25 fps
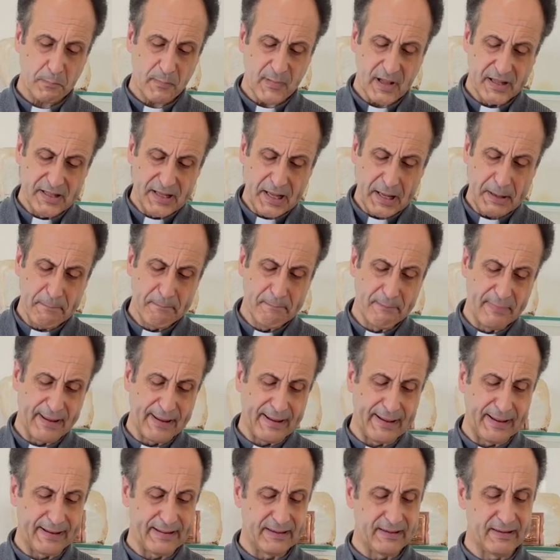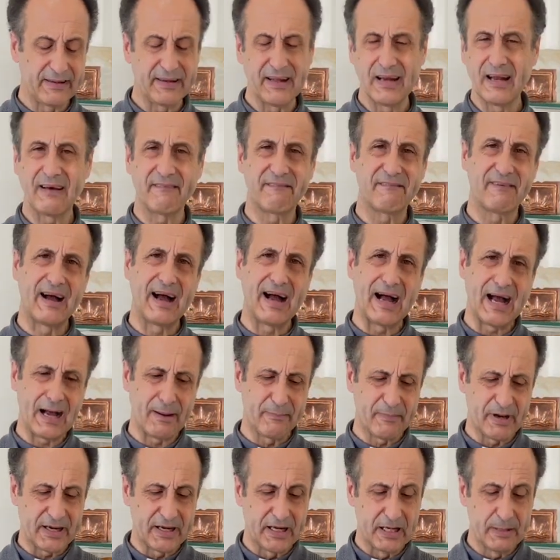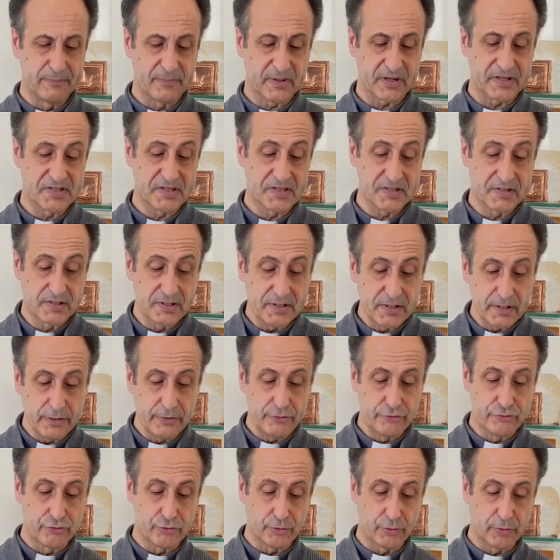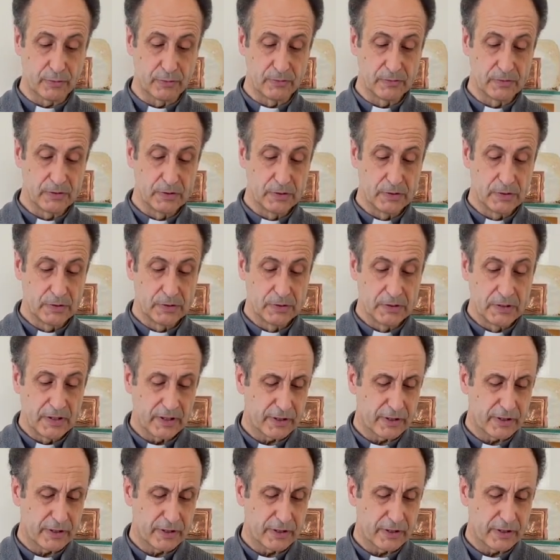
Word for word: nei beni, nella fama, nel prestigio,